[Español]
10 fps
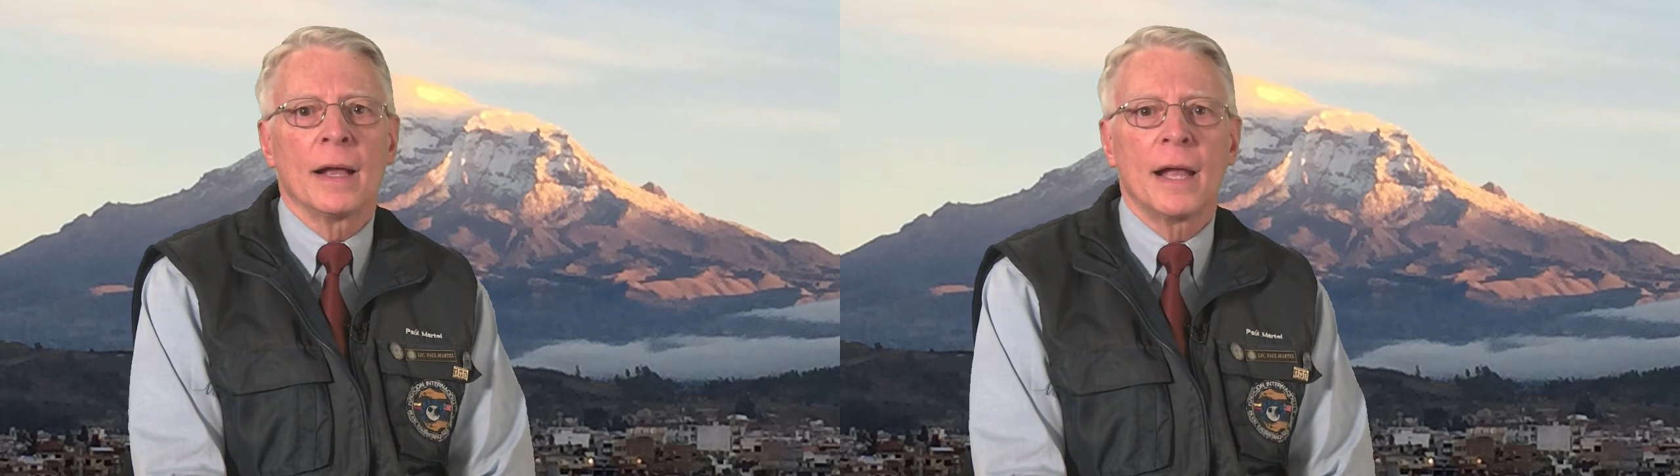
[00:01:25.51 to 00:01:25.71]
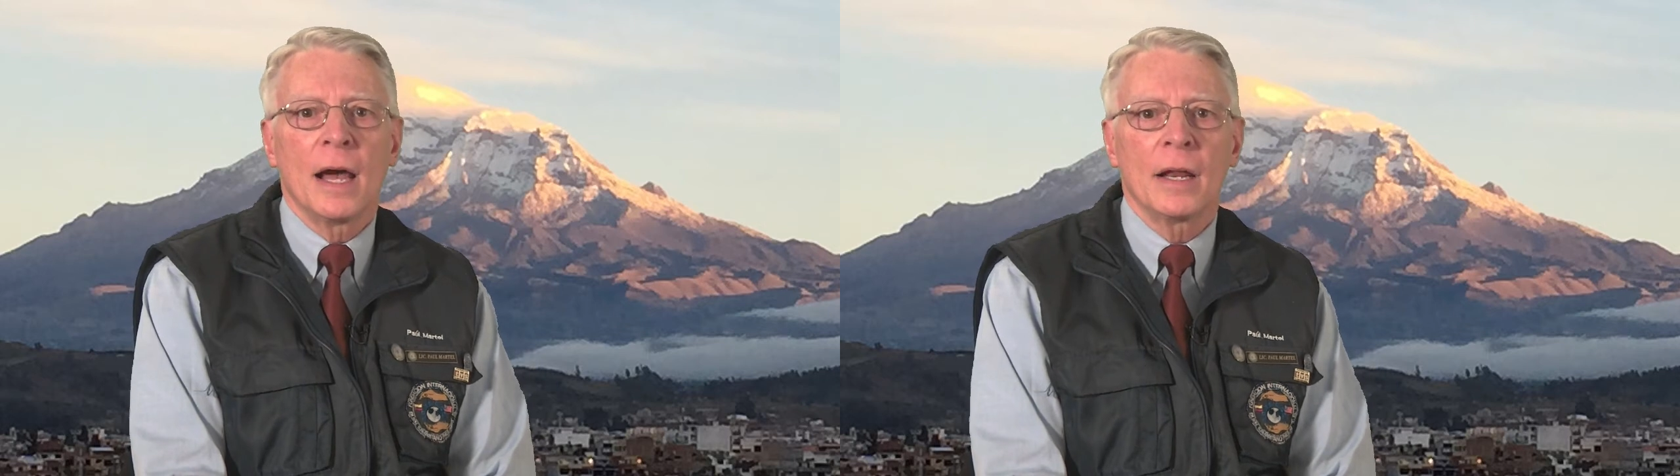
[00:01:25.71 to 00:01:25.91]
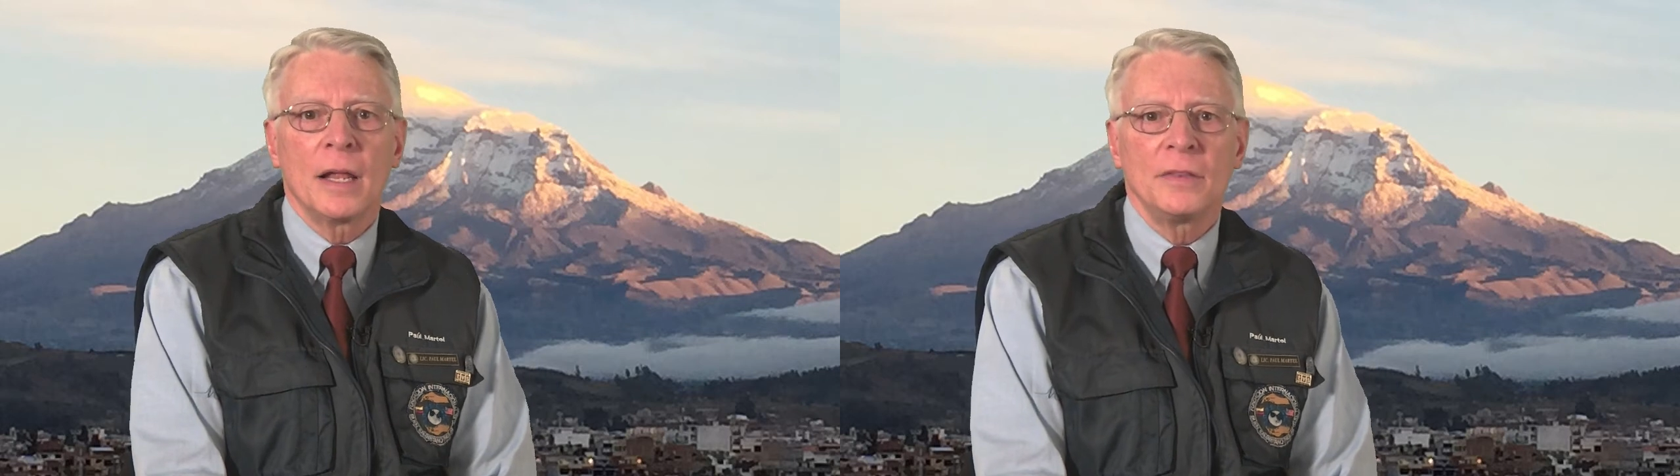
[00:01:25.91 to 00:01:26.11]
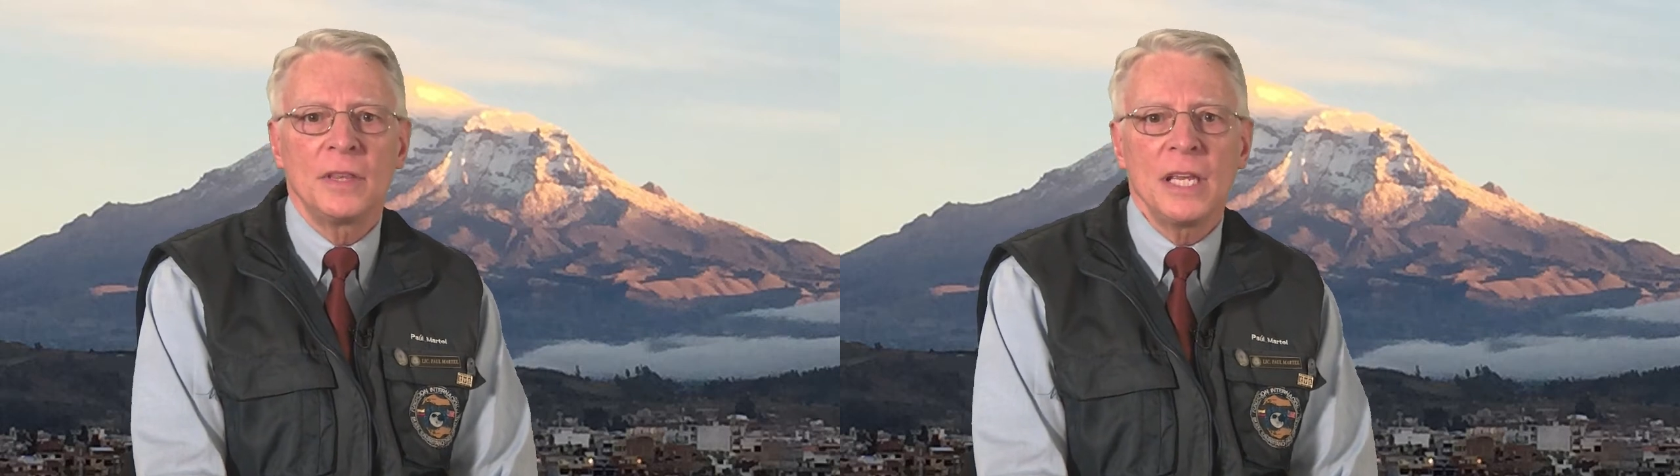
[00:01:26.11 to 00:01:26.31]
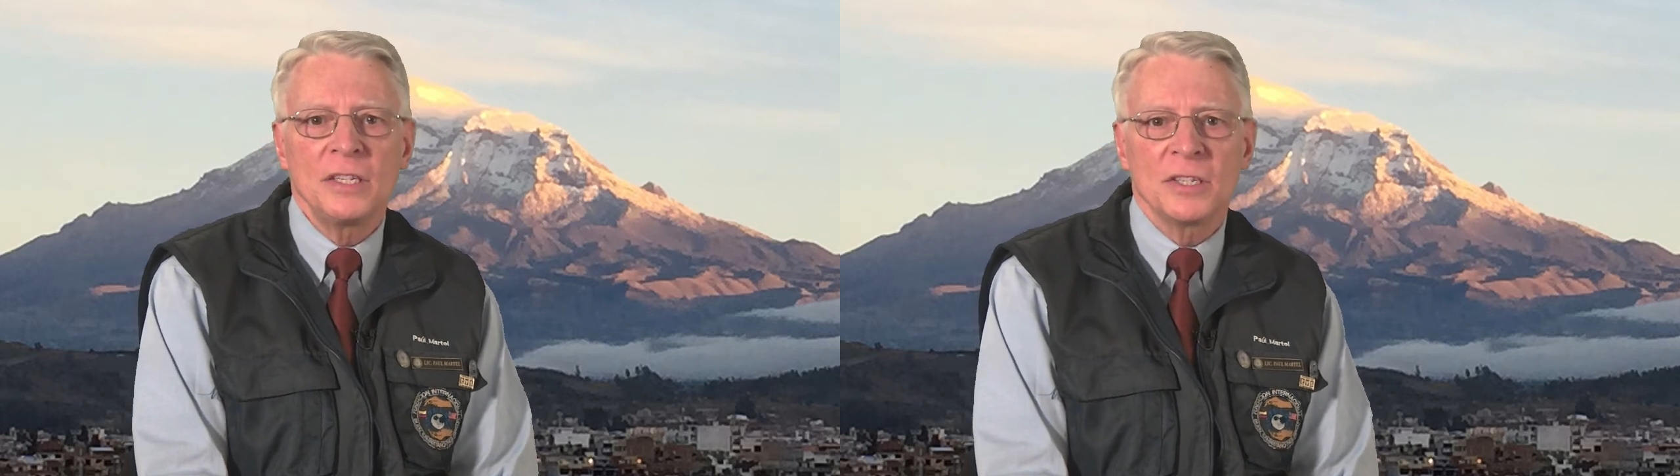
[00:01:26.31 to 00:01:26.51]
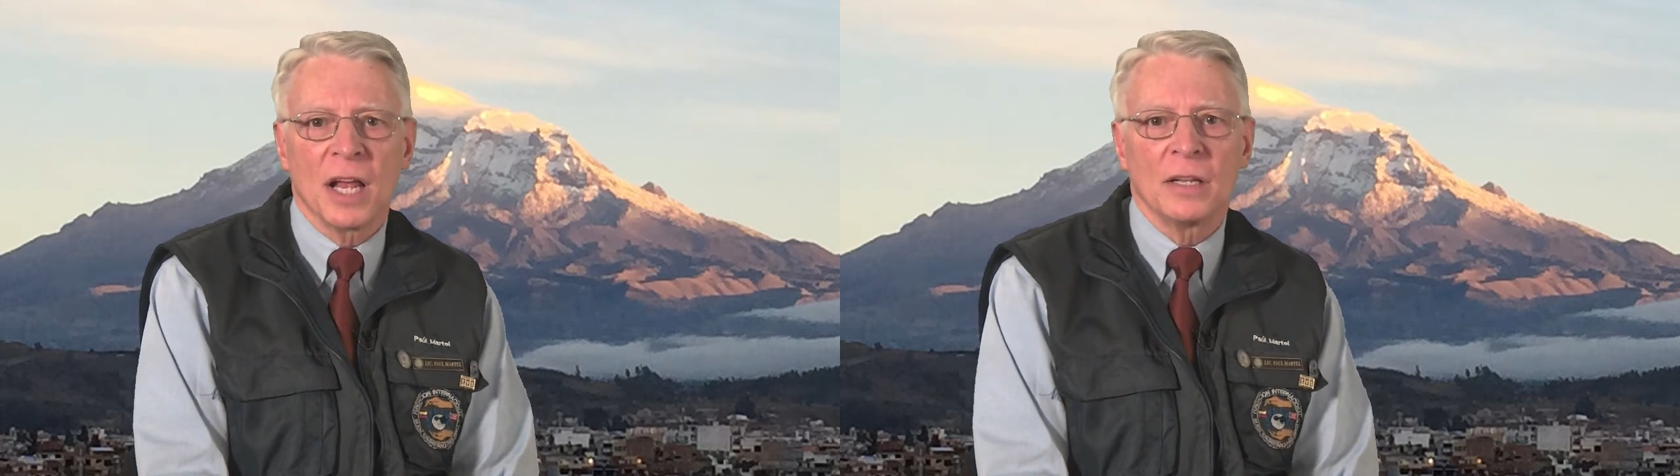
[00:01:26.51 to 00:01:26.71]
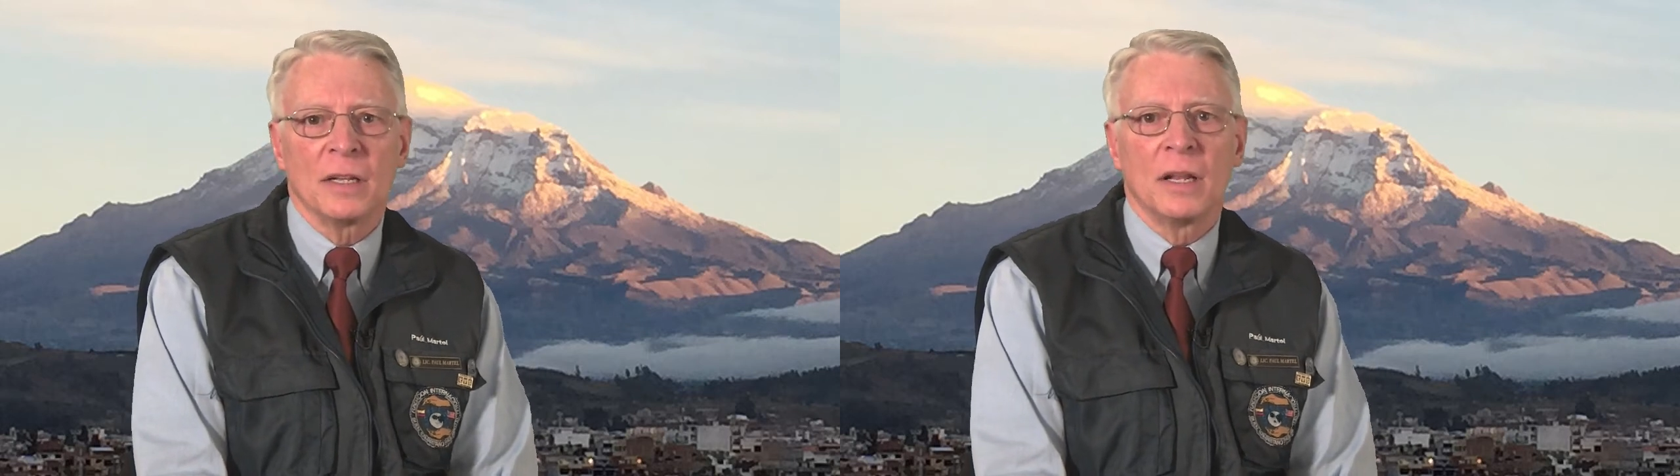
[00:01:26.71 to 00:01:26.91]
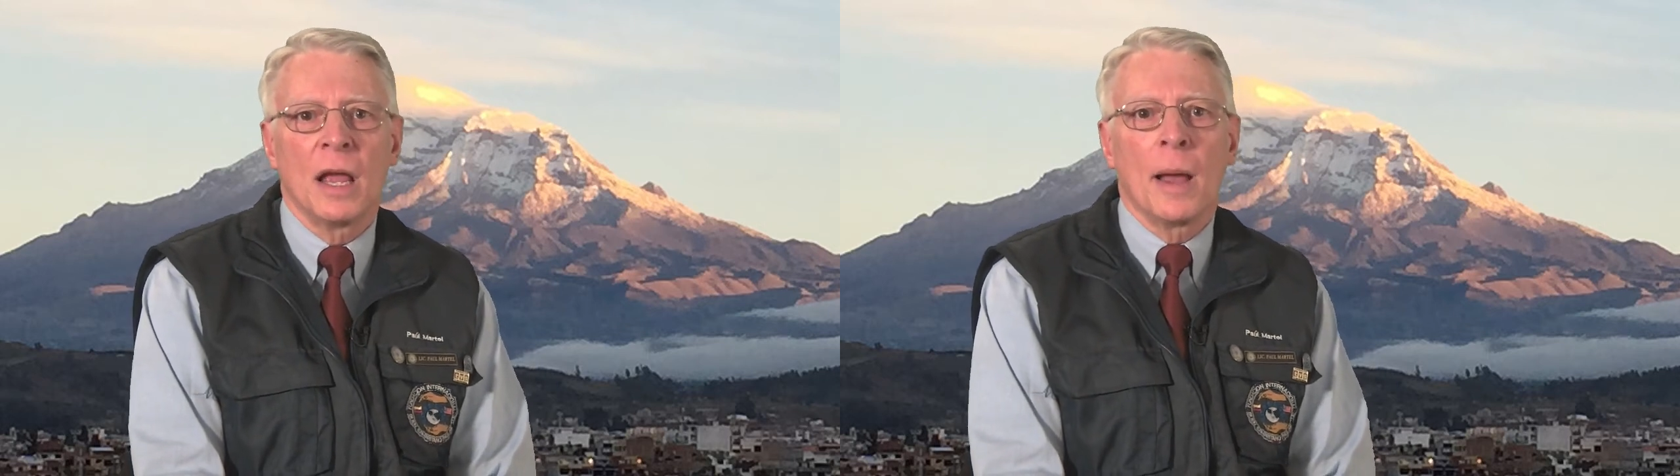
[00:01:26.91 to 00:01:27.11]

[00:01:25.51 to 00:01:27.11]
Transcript: garantizan